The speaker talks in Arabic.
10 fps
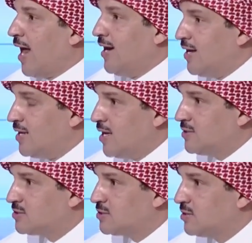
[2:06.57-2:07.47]
الحين
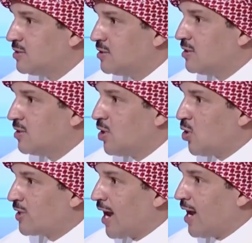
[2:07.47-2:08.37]
أنت
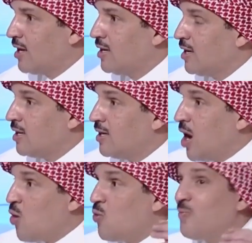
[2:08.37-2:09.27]
أوكي
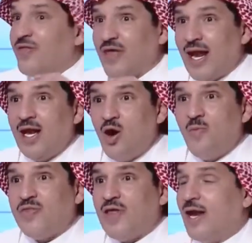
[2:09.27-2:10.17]
لو مثلا
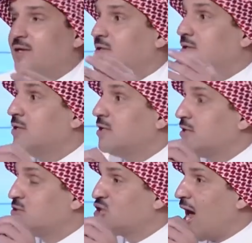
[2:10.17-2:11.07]
لو مثلا
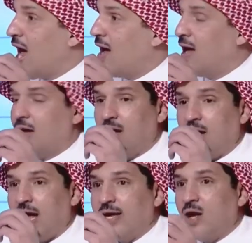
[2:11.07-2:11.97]
جاء
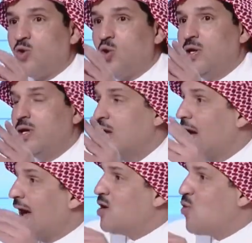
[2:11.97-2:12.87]
آه، خلنا نقول
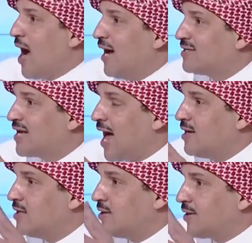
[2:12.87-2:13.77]
أي واحد
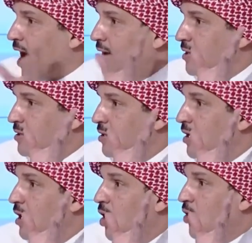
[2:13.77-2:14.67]
قال رأي
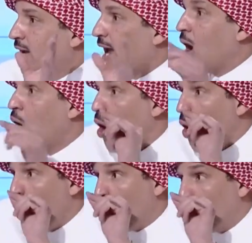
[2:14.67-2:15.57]
أوكي
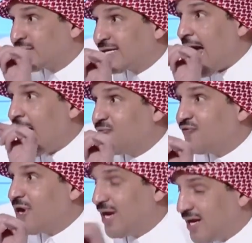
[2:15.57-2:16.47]
واتهم
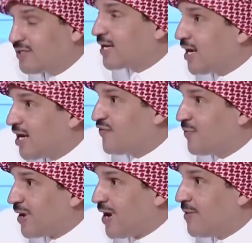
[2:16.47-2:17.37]
فيه عندك هنا في
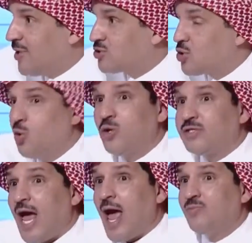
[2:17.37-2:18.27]
البرنامج
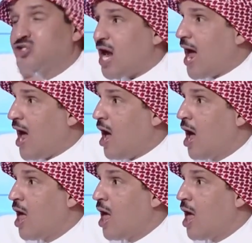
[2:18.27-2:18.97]
واتهم جهة